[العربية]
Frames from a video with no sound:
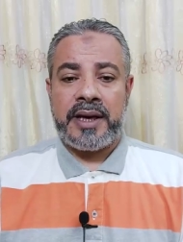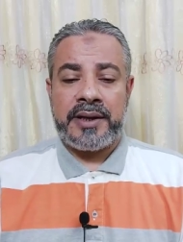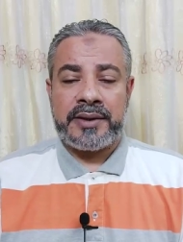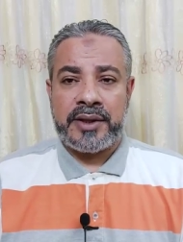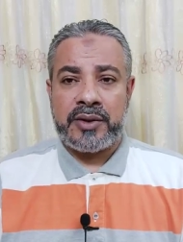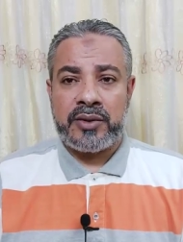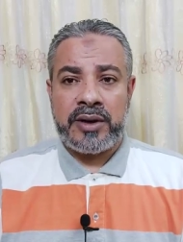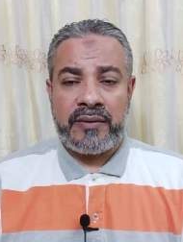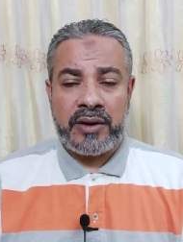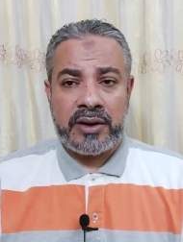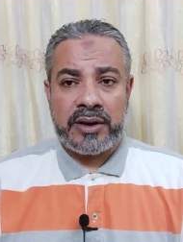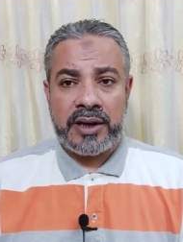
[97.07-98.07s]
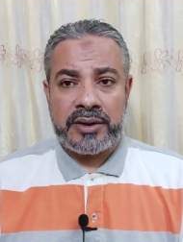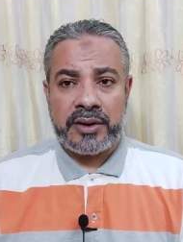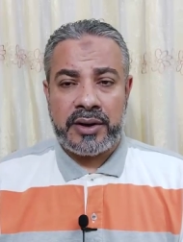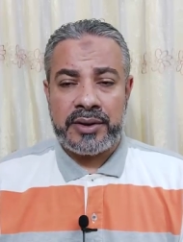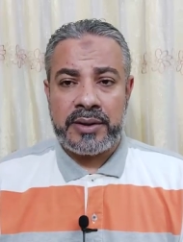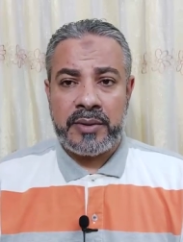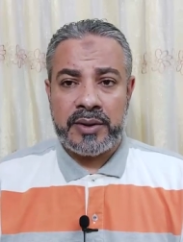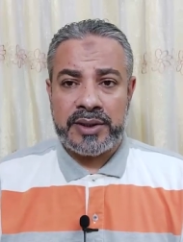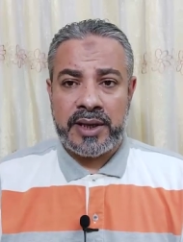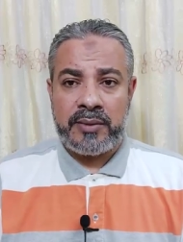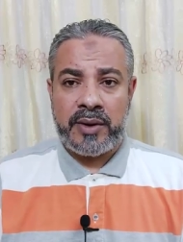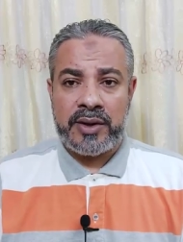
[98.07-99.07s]
انتظرونا في اللقاءات القادمة
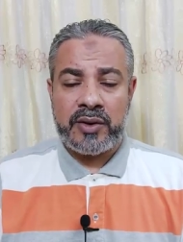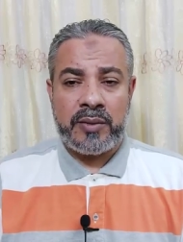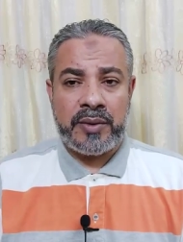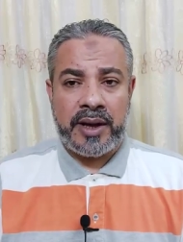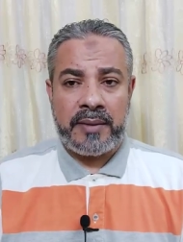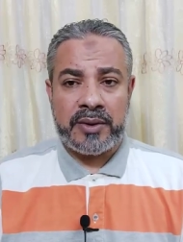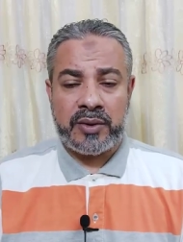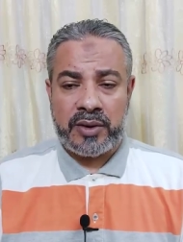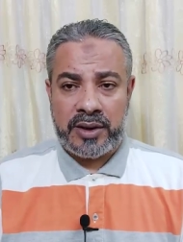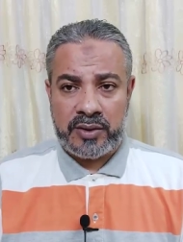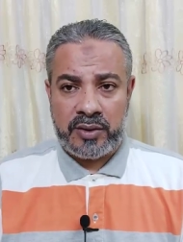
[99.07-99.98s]
والسلام عليكم ورحمة الله